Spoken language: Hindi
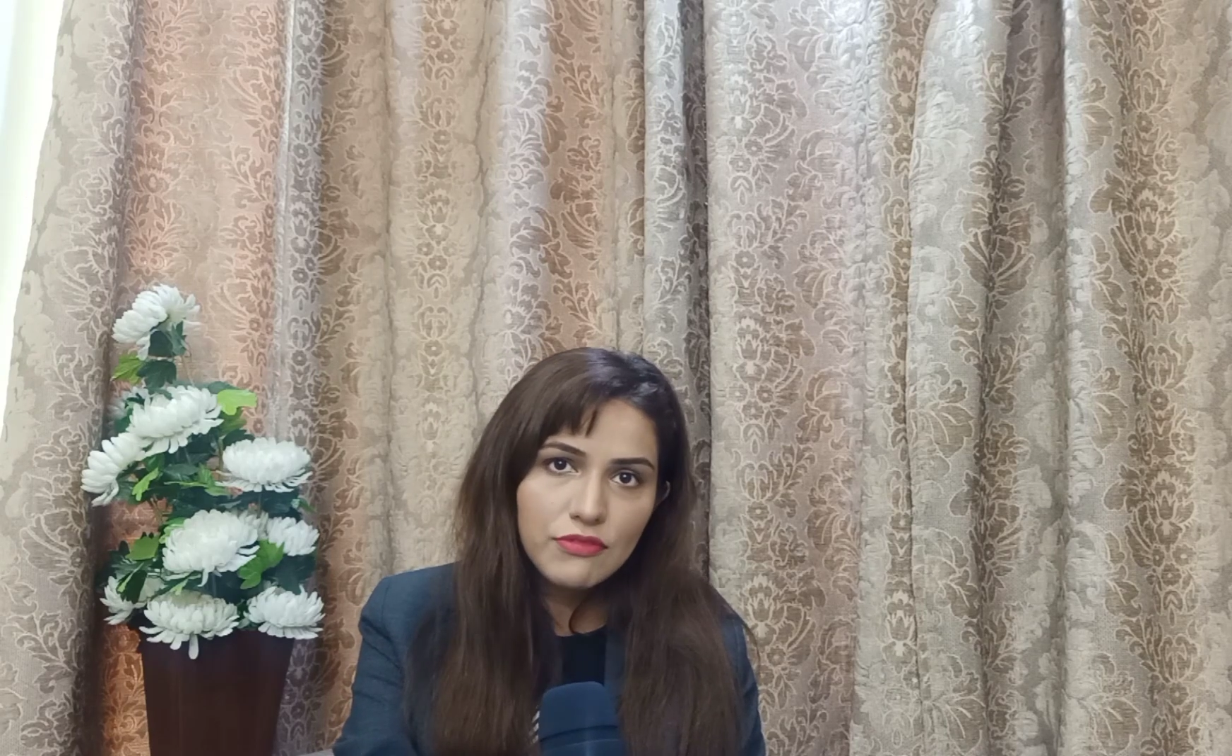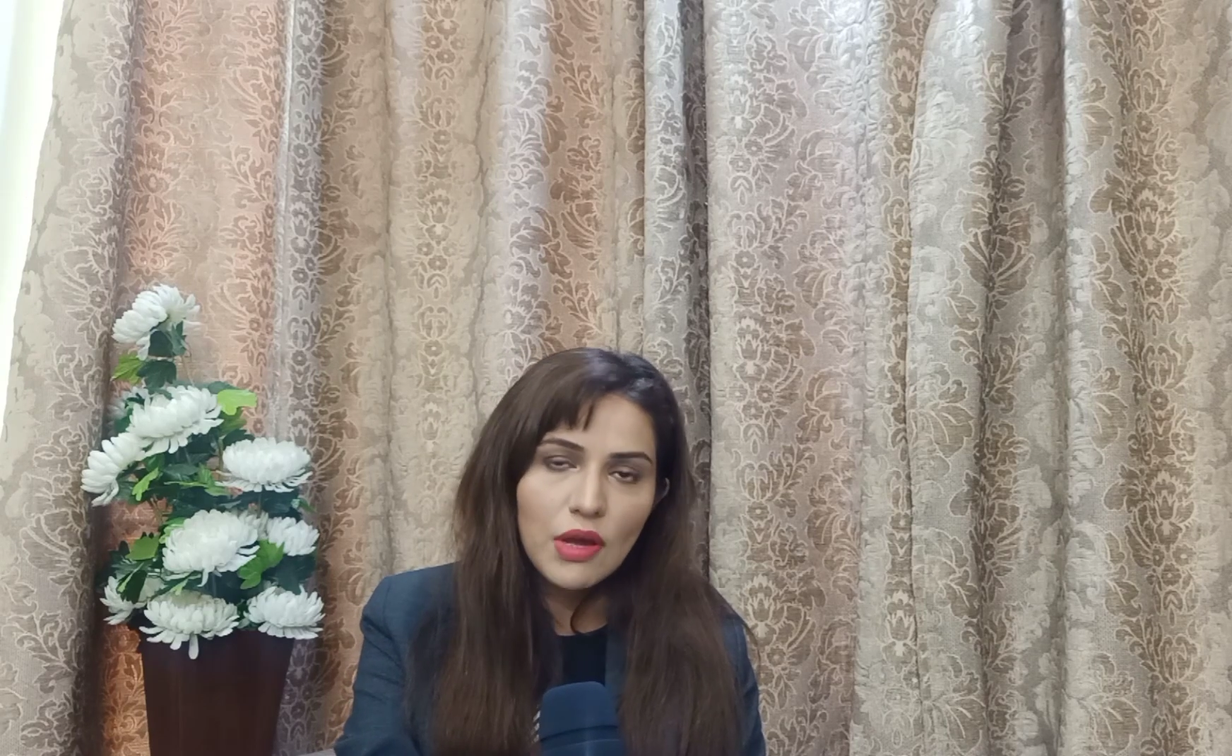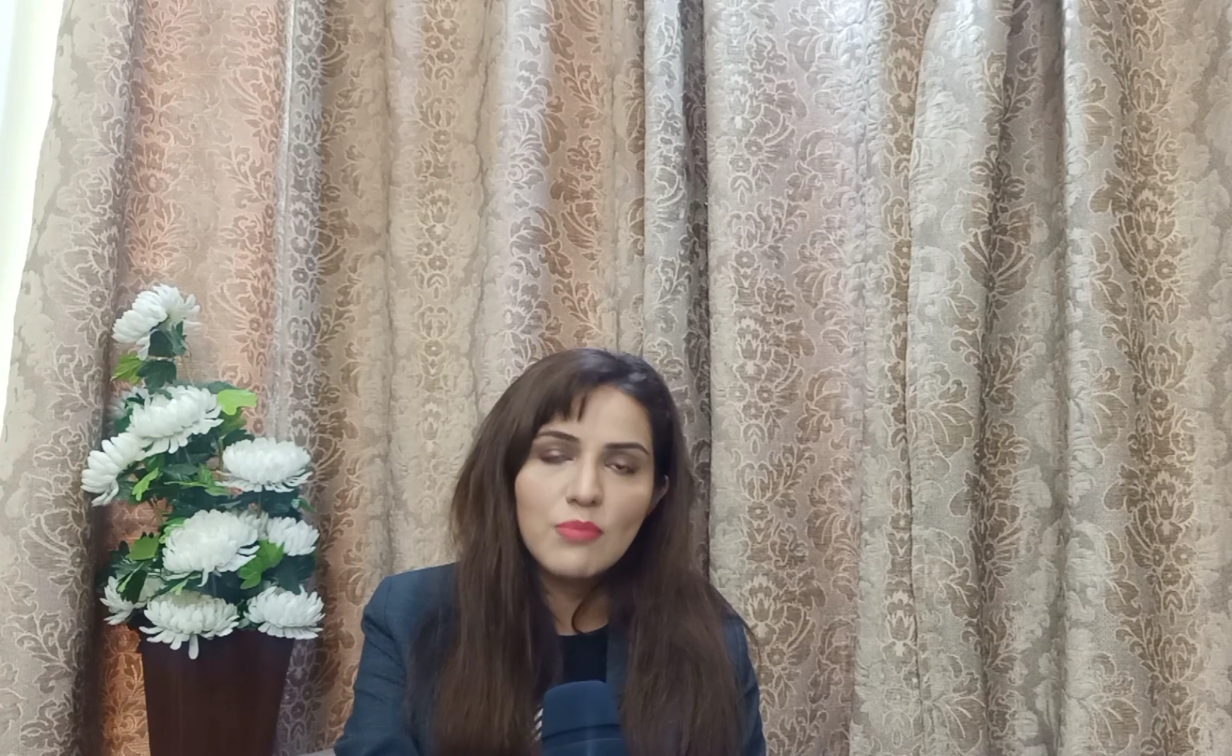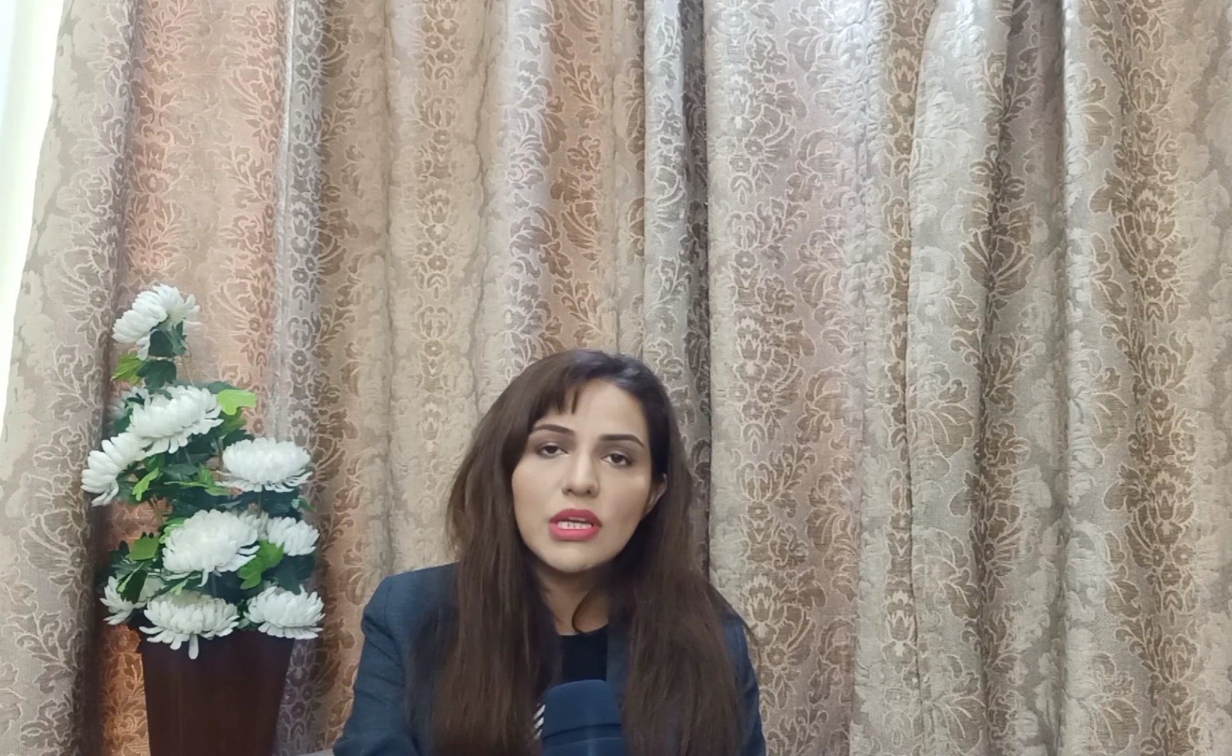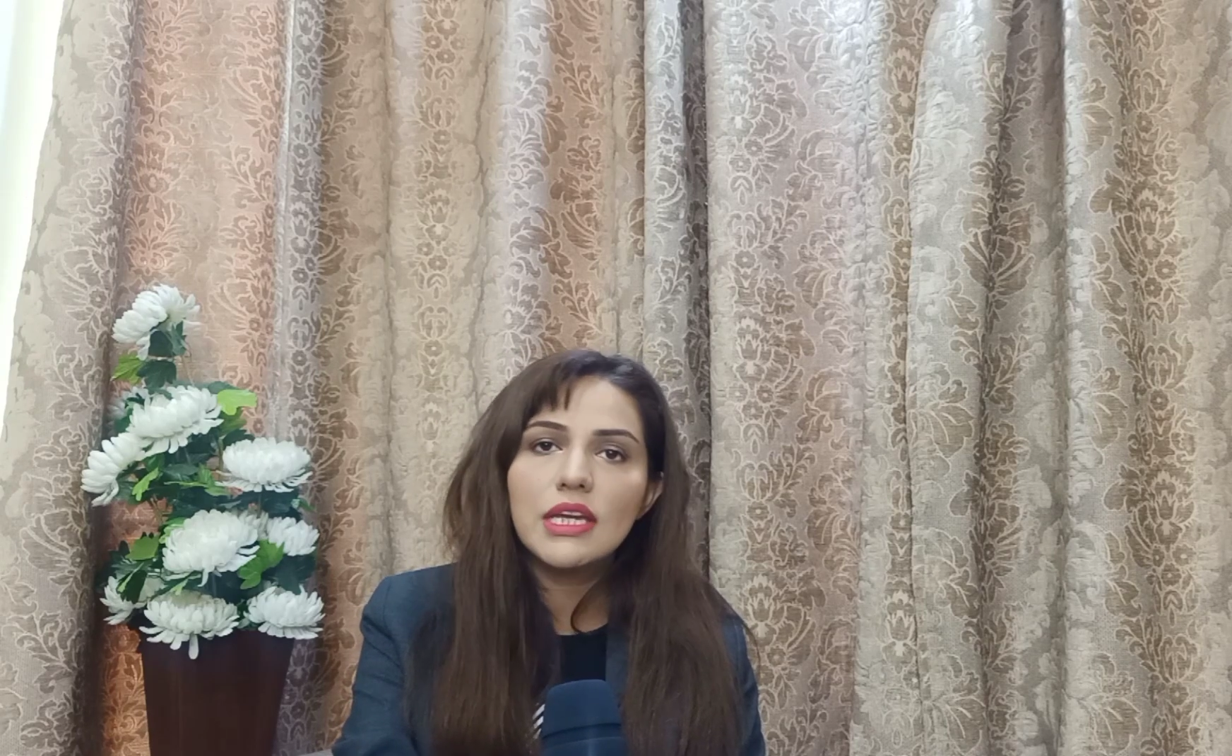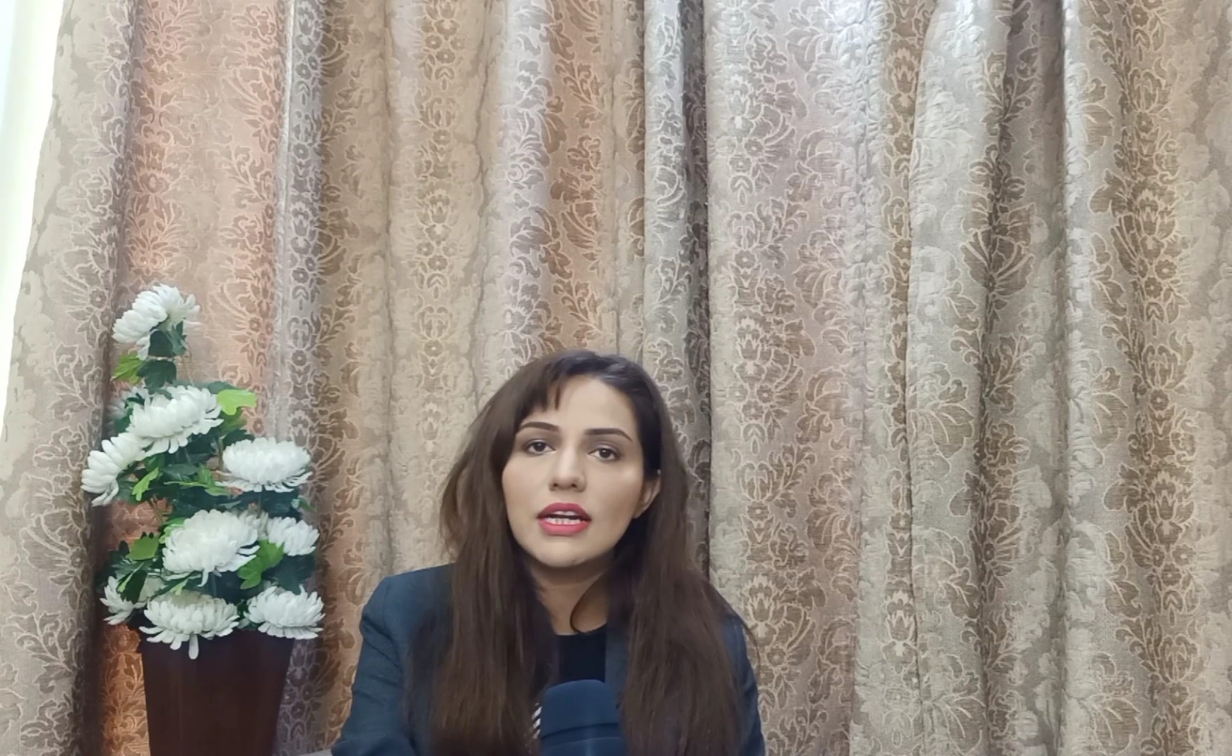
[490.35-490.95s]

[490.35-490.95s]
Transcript: फैमिली की